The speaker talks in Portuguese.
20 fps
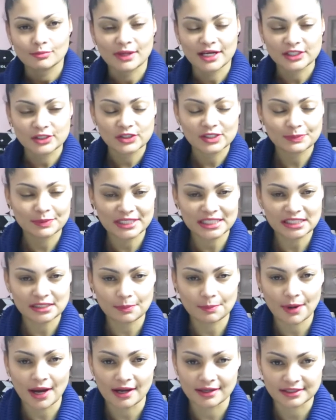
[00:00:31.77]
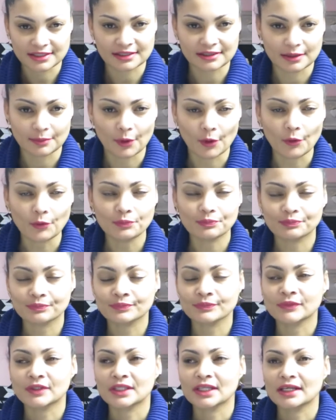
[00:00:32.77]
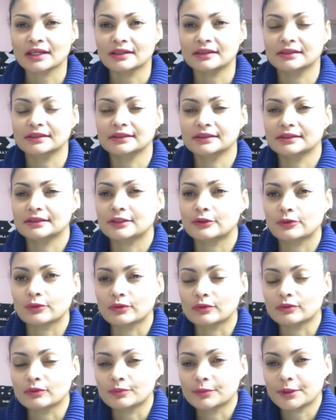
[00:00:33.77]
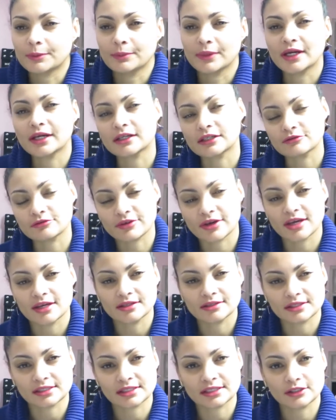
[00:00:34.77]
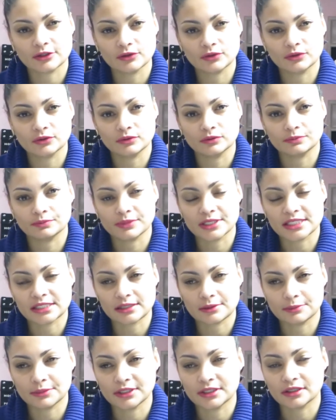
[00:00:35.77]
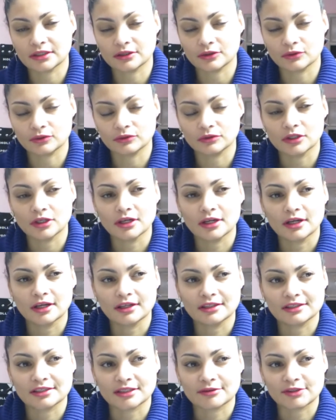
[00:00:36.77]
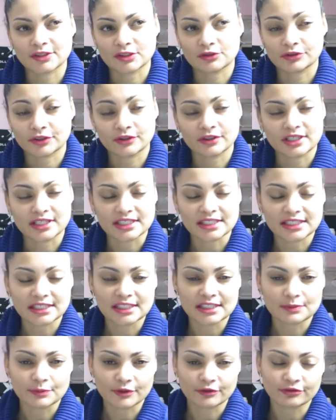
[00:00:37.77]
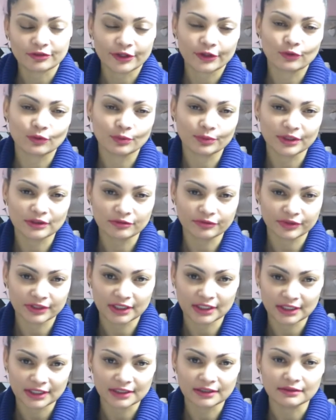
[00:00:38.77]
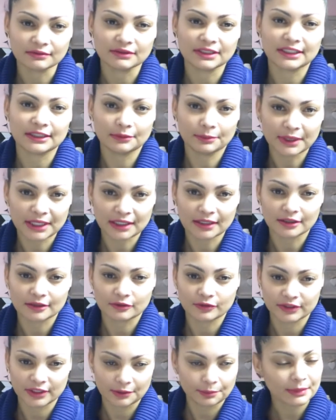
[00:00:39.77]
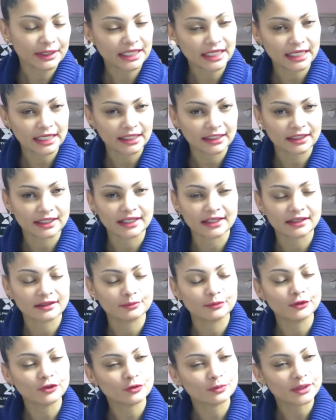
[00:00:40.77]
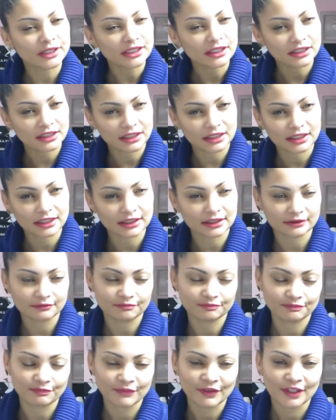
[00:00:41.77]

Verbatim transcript: mas os principais, tá bom? Então, primeira vez que eu percebi que eu estava sofrendo racismo foi com minha filha Camila, quando era pequena, ela era muito branquinha.